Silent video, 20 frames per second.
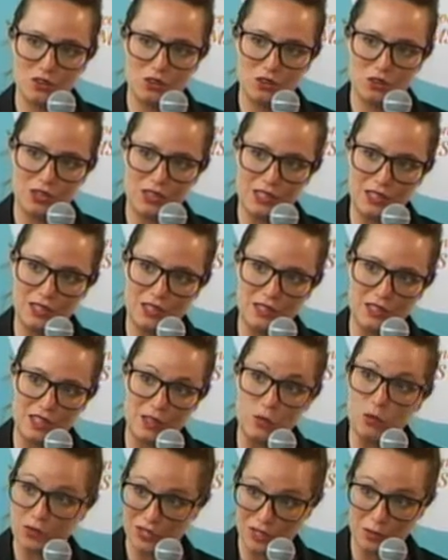des,
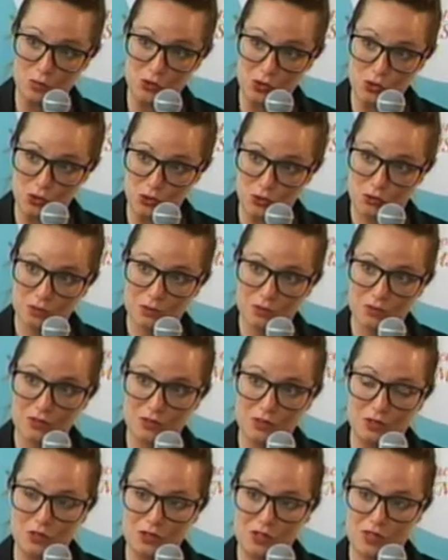contributions
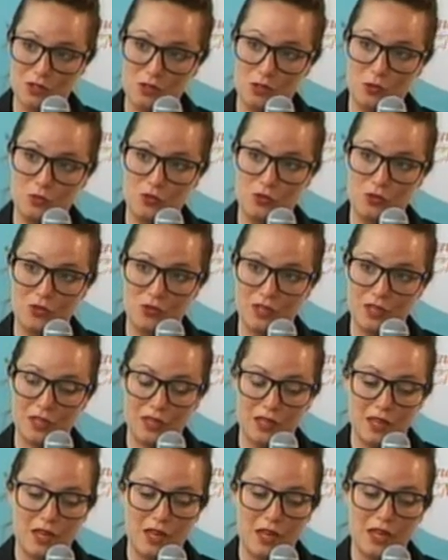de cette communauté
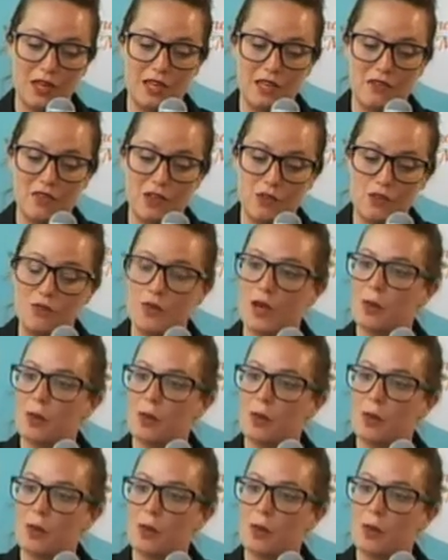et va lui faire